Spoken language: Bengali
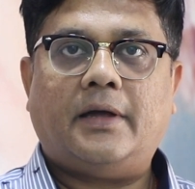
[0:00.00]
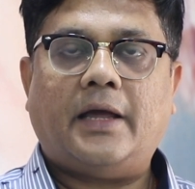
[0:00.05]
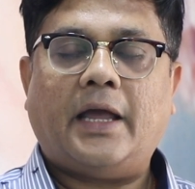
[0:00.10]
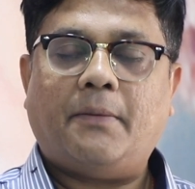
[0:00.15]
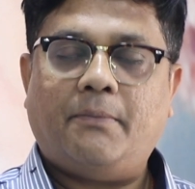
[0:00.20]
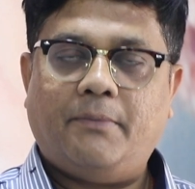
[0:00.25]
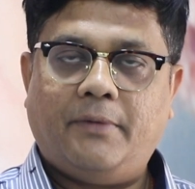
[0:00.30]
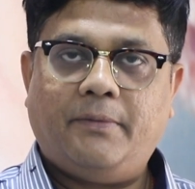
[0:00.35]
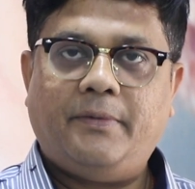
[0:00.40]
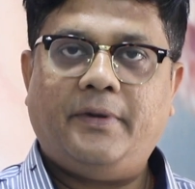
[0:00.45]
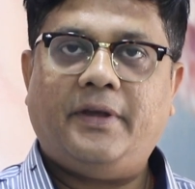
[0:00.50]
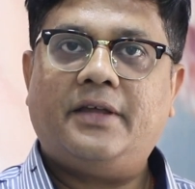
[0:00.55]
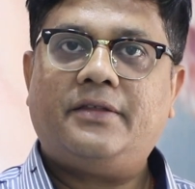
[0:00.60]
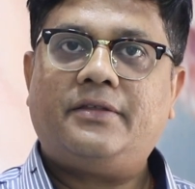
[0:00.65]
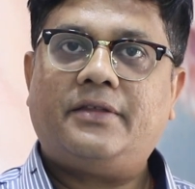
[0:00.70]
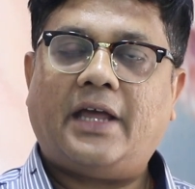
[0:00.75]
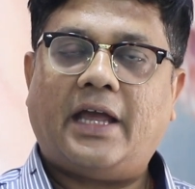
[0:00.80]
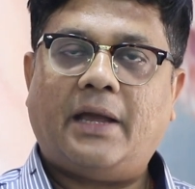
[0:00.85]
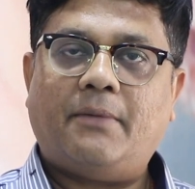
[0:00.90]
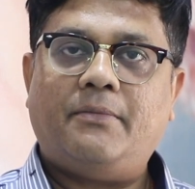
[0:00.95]
এমবিবিএস
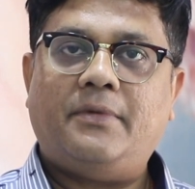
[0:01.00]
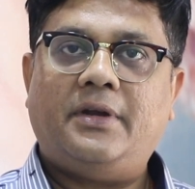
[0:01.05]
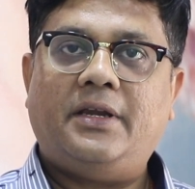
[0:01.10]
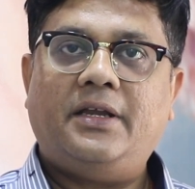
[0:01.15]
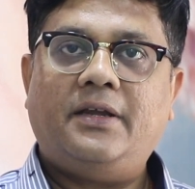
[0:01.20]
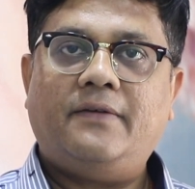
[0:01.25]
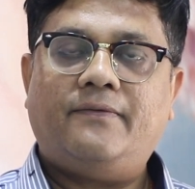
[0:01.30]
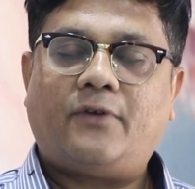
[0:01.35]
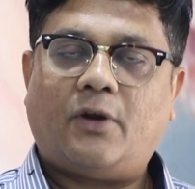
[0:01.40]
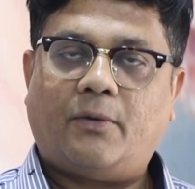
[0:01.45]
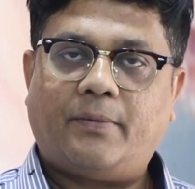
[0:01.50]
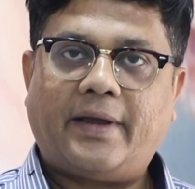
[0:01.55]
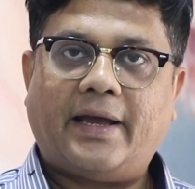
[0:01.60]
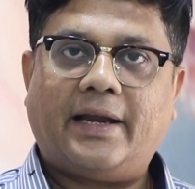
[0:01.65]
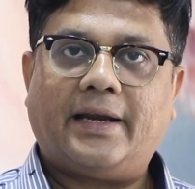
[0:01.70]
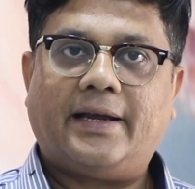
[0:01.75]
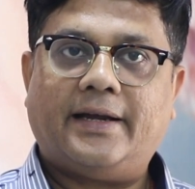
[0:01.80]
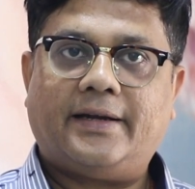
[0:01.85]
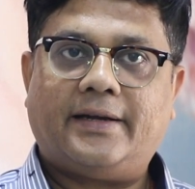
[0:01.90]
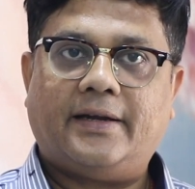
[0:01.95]
এমডি ফ্রম
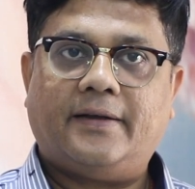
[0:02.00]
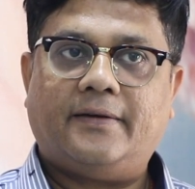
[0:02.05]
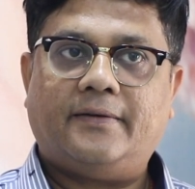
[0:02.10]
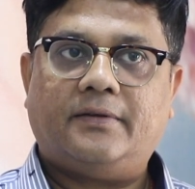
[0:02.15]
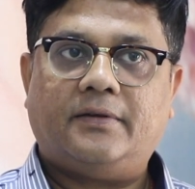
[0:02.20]
ক্যালকাটা